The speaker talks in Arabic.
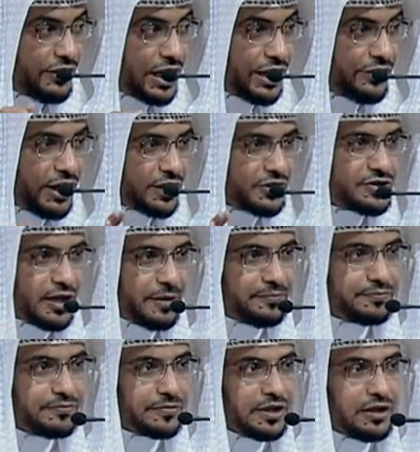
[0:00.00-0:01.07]
ثلاثه اقسام
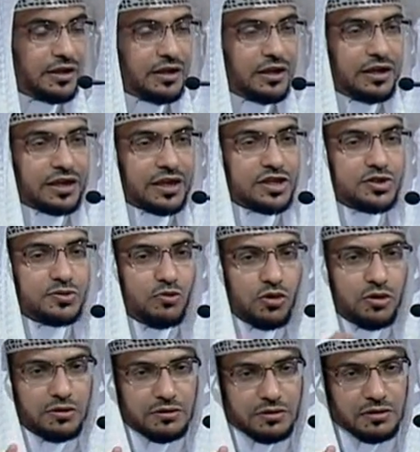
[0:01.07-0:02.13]

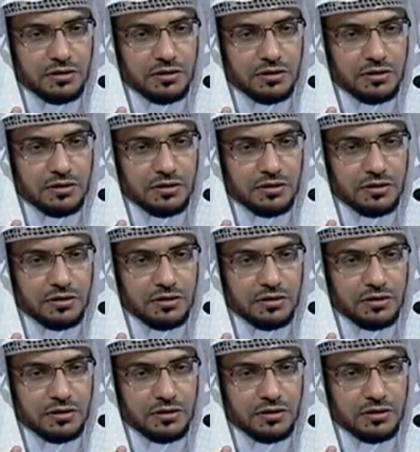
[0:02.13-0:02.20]
قسم